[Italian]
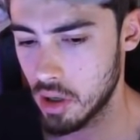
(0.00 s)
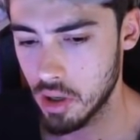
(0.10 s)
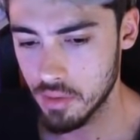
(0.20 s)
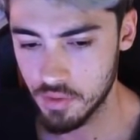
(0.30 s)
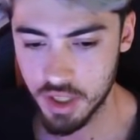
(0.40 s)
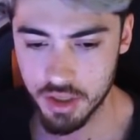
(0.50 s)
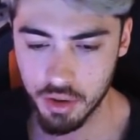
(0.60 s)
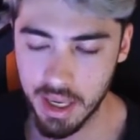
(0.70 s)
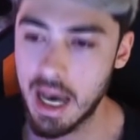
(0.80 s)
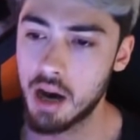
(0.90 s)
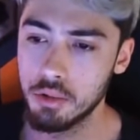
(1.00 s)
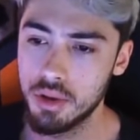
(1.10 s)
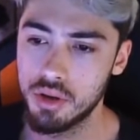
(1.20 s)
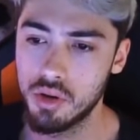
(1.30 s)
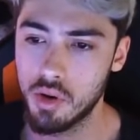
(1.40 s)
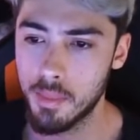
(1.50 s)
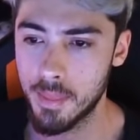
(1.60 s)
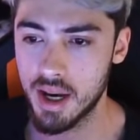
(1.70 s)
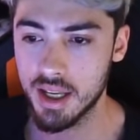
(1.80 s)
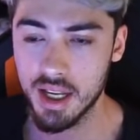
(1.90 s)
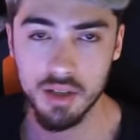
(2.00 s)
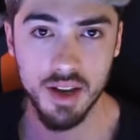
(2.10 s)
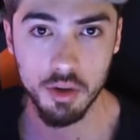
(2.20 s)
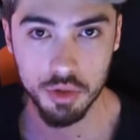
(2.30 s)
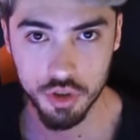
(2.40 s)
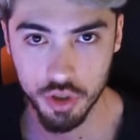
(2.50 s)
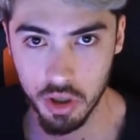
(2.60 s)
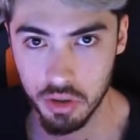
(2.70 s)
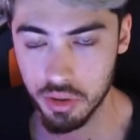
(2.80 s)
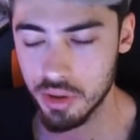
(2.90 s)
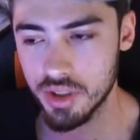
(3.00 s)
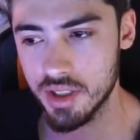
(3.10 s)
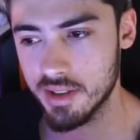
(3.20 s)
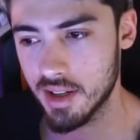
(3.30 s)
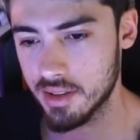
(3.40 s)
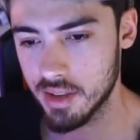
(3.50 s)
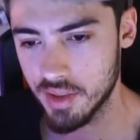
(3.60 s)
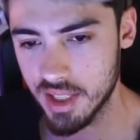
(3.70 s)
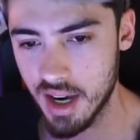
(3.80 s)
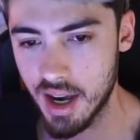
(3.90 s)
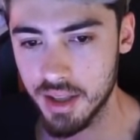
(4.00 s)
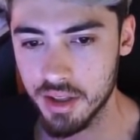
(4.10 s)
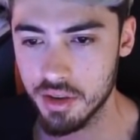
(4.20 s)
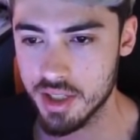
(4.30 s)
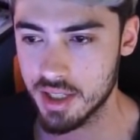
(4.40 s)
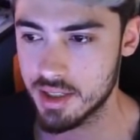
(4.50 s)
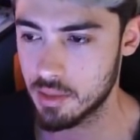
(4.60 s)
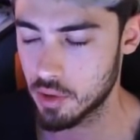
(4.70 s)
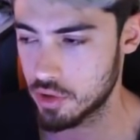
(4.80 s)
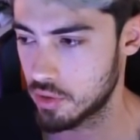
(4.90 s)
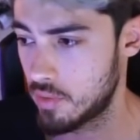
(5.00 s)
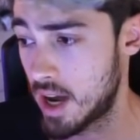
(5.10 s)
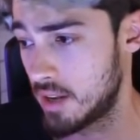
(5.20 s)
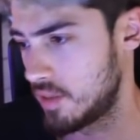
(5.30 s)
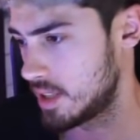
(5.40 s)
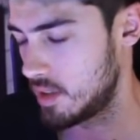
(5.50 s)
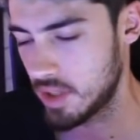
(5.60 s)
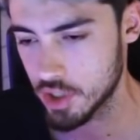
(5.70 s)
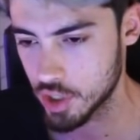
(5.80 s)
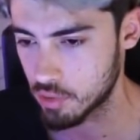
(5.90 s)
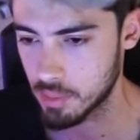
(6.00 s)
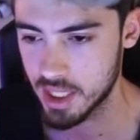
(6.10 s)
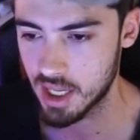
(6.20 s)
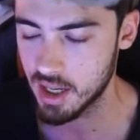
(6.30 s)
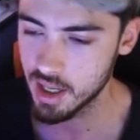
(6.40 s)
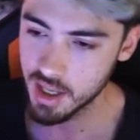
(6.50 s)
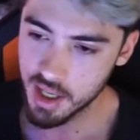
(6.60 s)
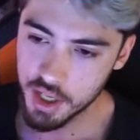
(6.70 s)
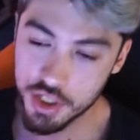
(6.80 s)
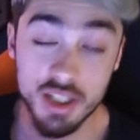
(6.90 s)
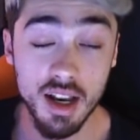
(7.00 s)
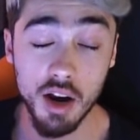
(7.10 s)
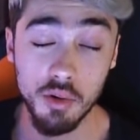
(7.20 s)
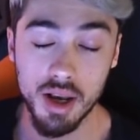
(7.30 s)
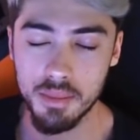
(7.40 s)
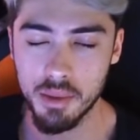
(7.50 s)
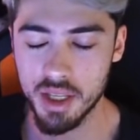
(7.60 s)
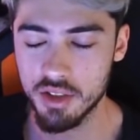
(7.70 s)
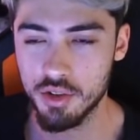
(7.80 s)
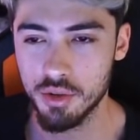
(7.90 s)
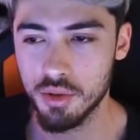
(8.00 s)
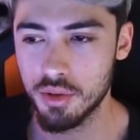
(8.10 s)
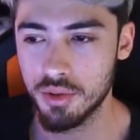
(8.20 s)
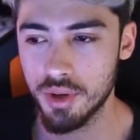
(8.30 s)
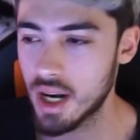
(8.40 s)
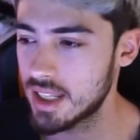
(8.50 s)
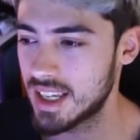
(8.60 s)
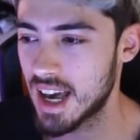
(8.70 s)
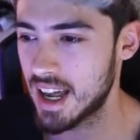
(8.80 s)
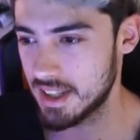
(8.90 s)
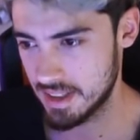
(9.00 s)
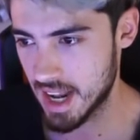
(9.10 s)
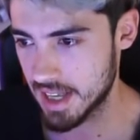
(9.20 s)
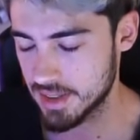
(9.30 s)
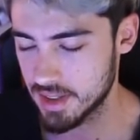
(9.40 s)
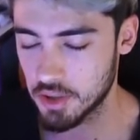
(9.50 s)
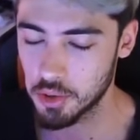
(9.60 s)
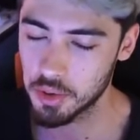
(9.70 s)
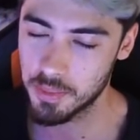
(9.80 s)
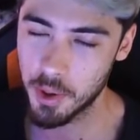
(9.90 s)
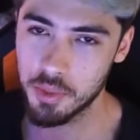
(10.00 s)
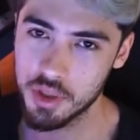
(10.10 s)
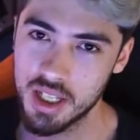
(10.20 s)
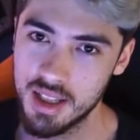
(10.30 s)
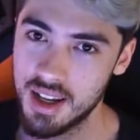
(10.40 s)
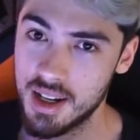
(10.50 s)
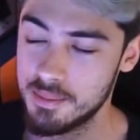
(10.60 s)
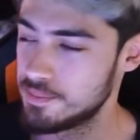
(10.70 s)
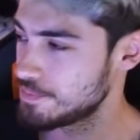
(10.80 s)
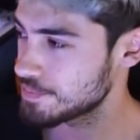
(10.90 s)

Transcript: video e audio, ma anche a livello di gioco, di interattività, di cose che si possono fare. Infatti il 25 aprile ci sarà un cambiamento radicale e drastico proprio del, um,